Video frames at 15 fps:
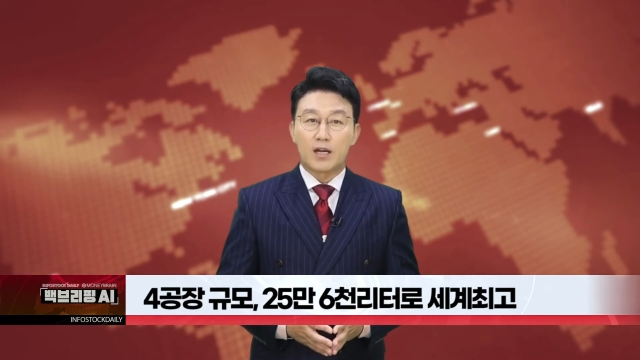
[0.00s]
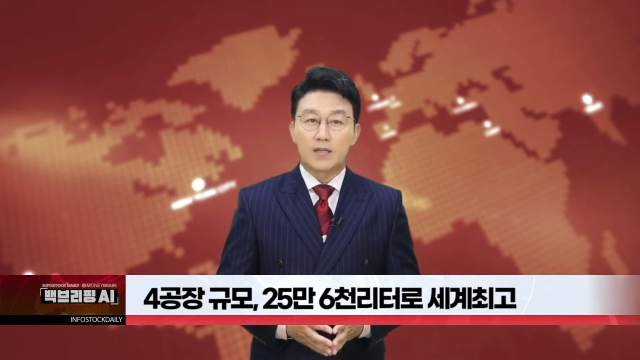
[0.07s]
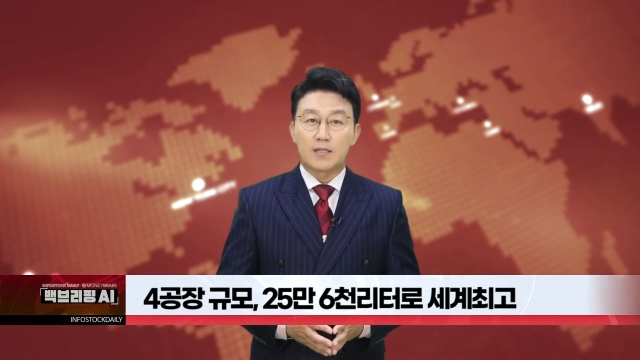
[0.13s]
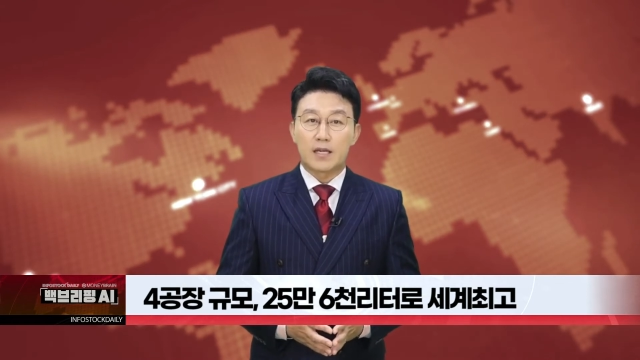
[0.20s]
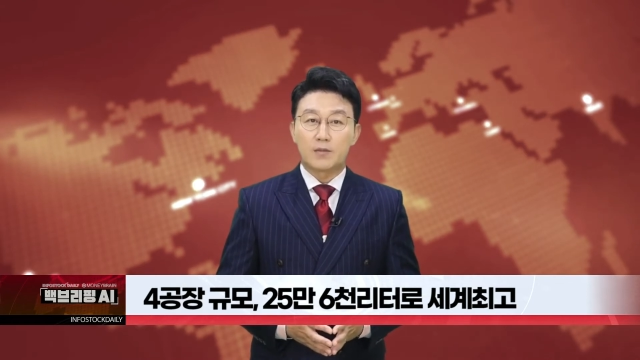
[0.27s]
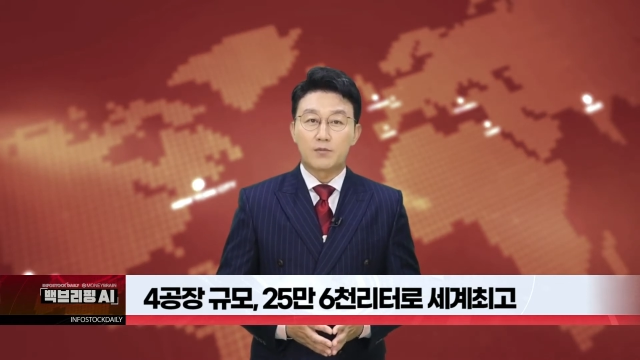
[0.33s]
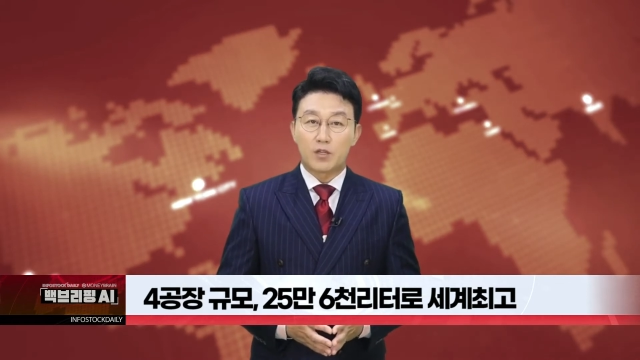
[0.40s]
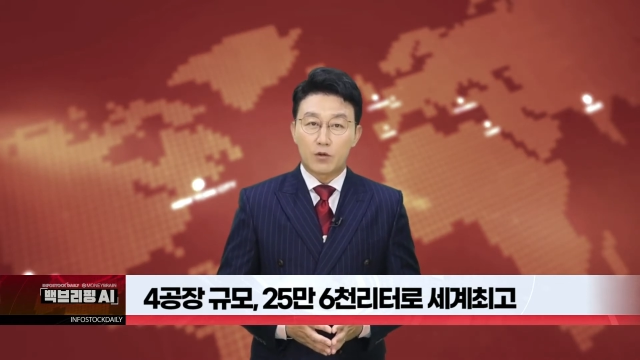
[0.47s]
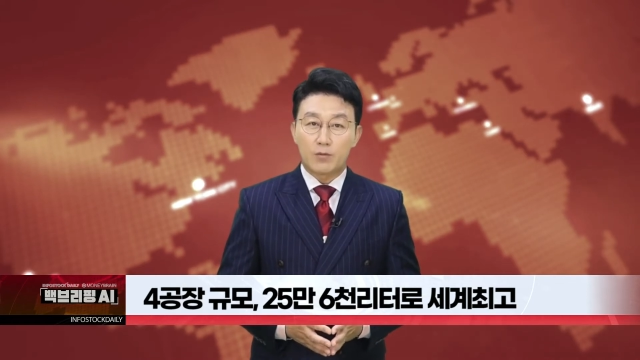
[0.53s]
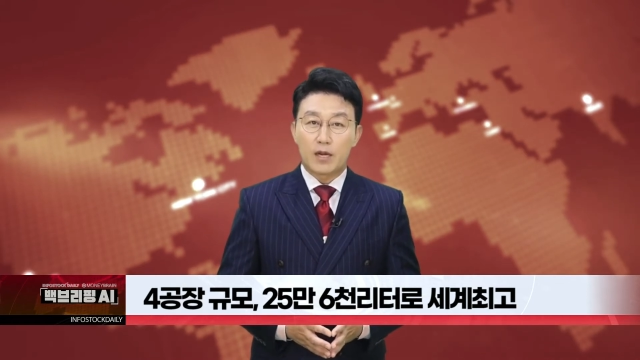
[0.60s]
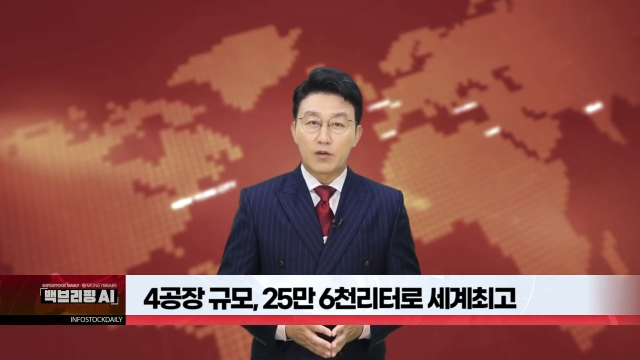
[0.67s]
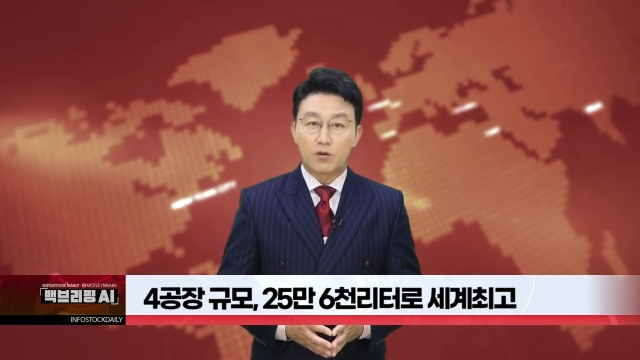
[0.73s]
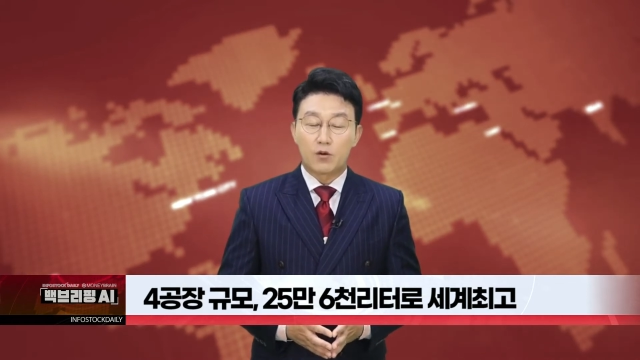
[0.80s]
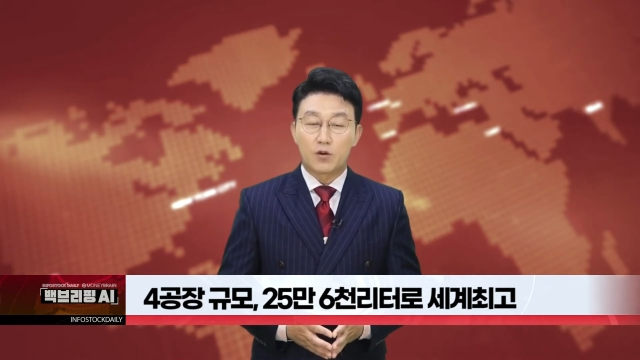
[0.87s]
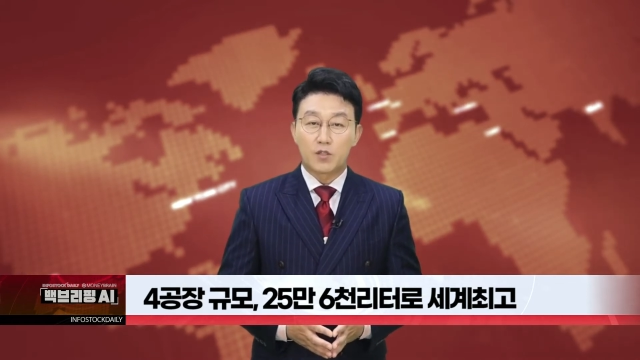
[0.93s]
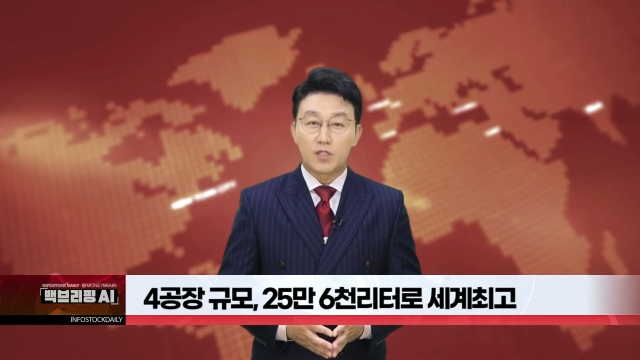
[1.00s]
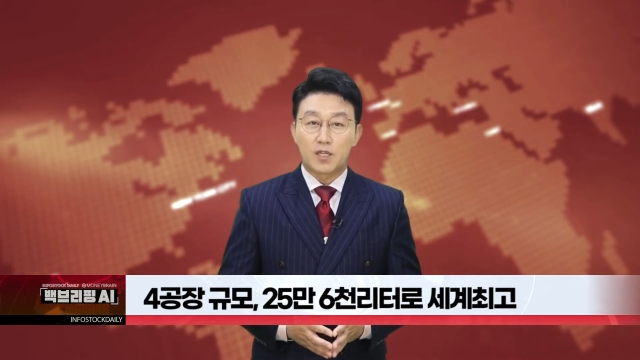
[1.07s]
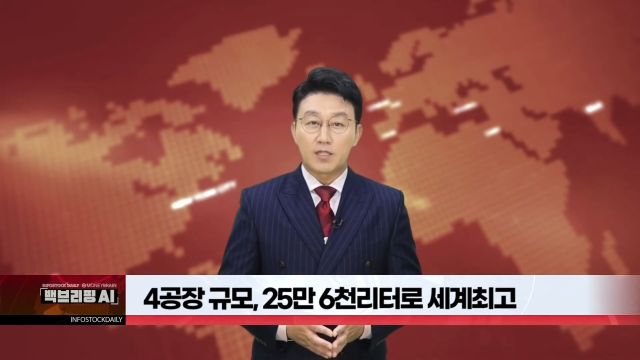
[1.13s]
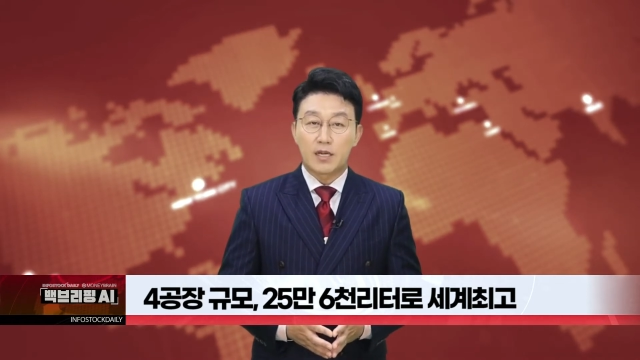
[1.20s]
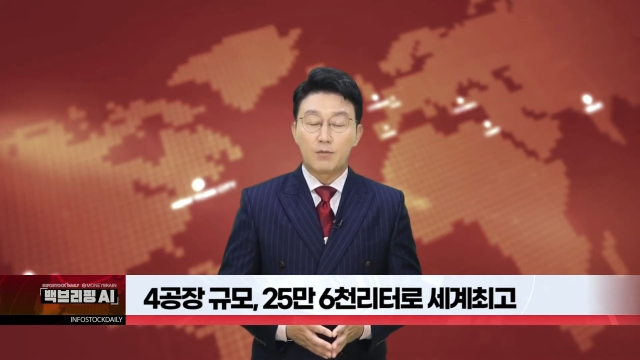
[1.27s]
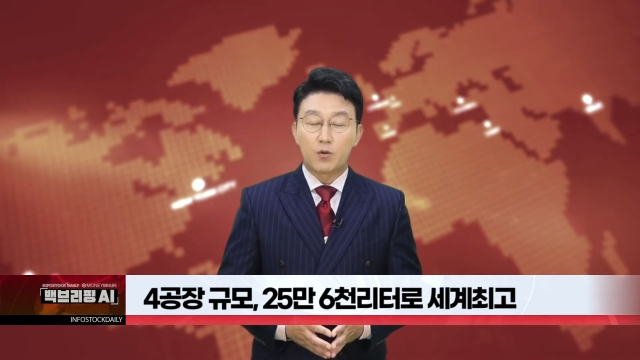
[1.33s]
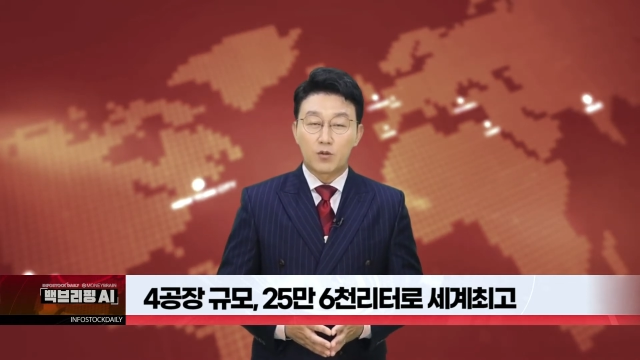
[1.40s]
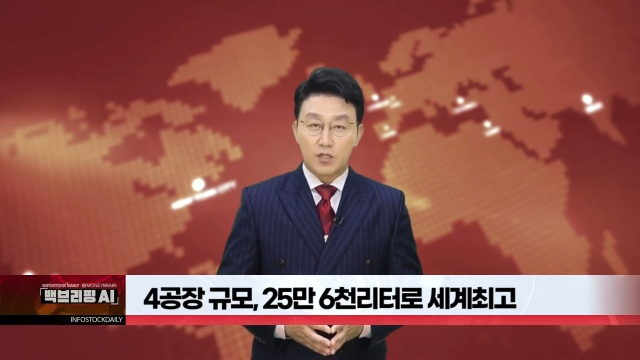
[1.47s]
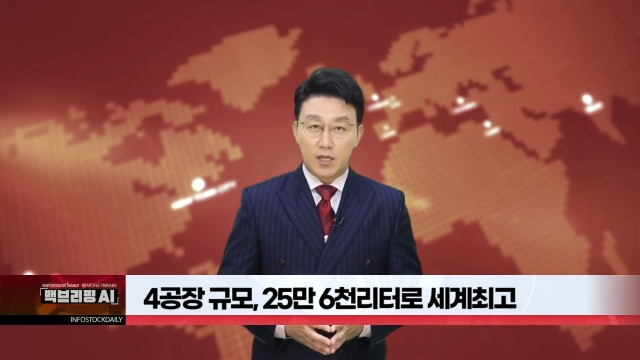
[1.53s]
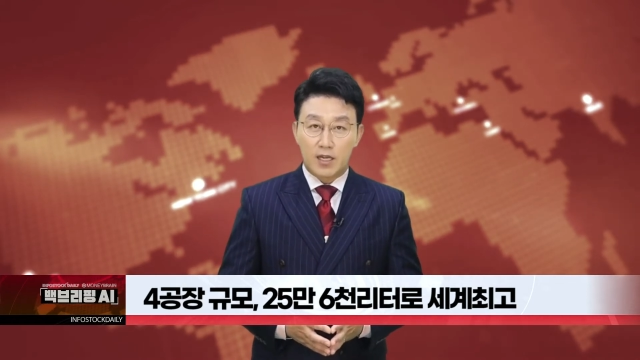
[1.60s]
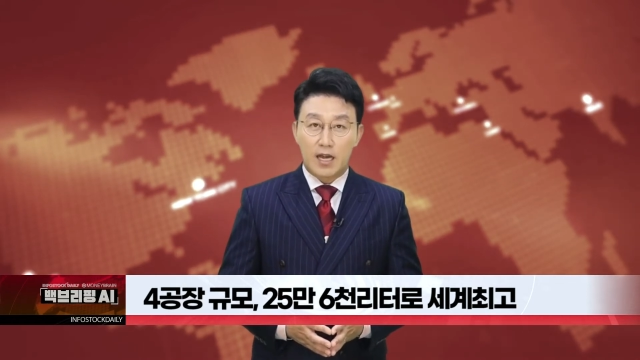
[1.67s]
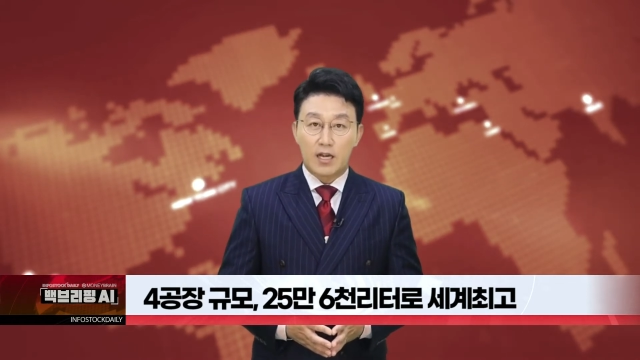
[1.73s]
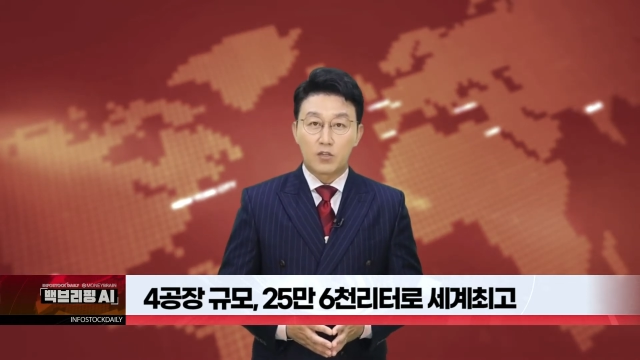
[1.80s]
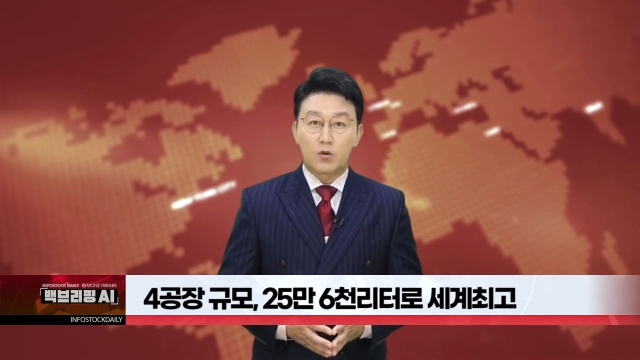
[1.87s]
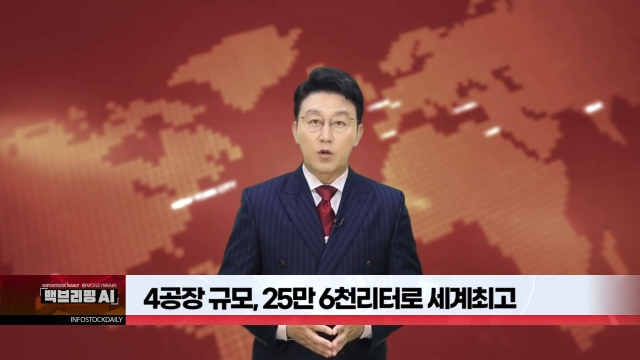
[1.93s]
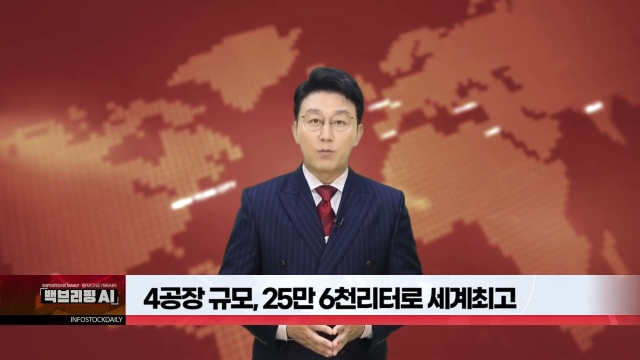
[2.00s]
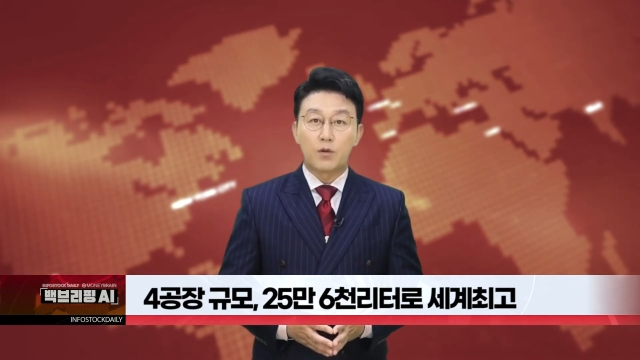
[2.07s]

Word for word: 삼성바이오 제3공장이 가지고